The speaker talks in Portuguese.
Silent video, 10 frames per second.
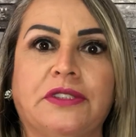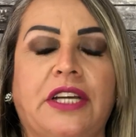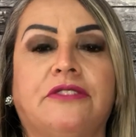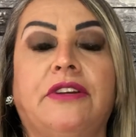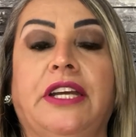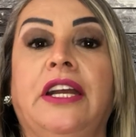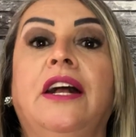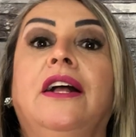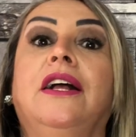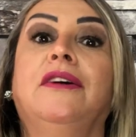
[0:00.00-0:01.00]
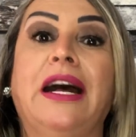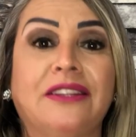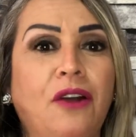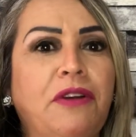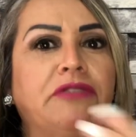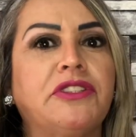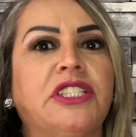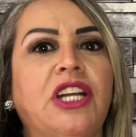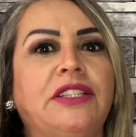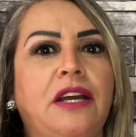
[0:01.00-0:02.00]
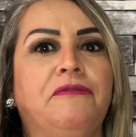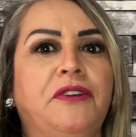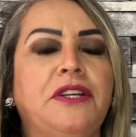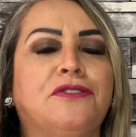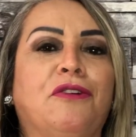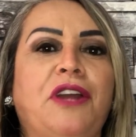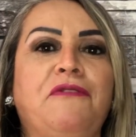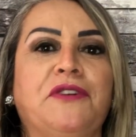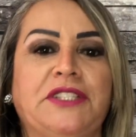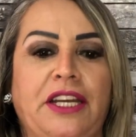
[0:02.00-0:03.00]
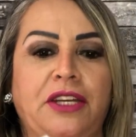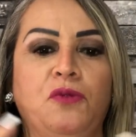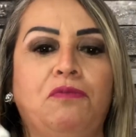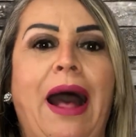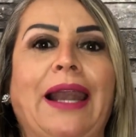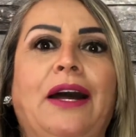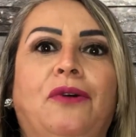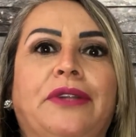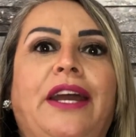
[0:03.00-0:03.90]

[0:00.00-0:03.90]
processo aí. Talvez você já tenha visto alguém fazer aí um balão,